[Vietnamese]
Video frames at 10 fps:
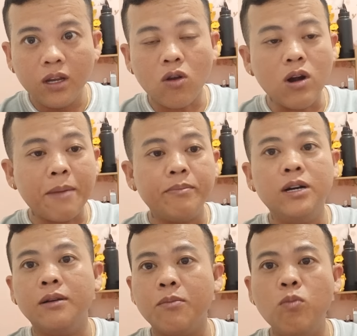có năm
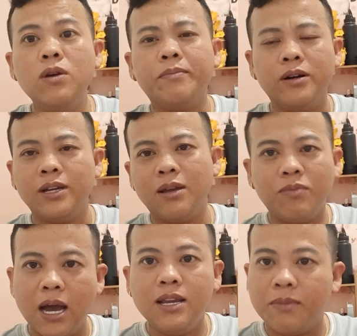người hay bốn năm người gì em
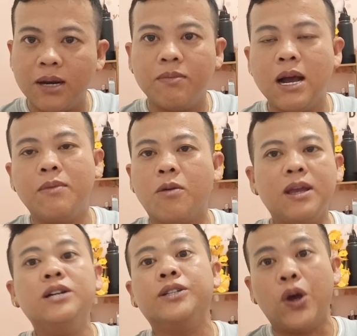nhớ nhưng mà rung rơ được mấy
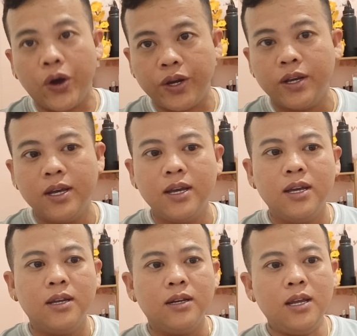người thôi
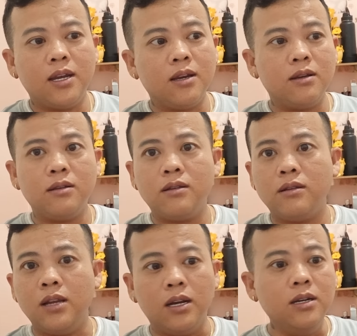thì
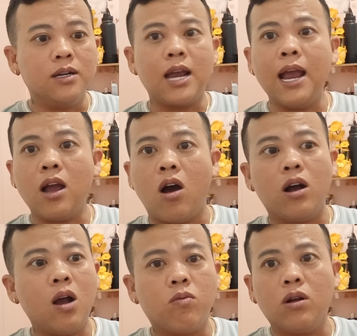những người khác họ
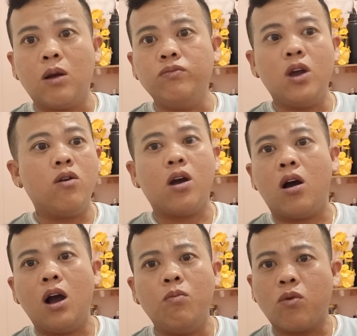không có đóng vô
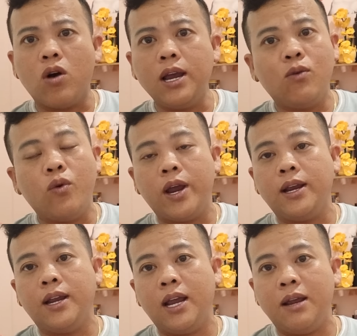họ không có cái
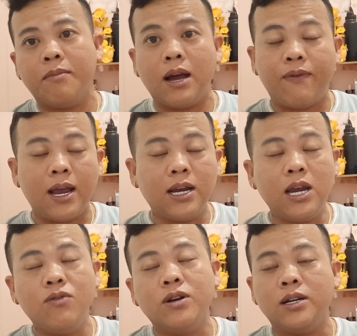quyền gì mà phải
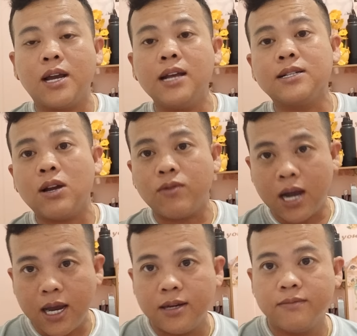kêu người khác sao
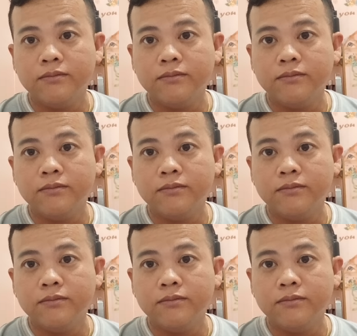kê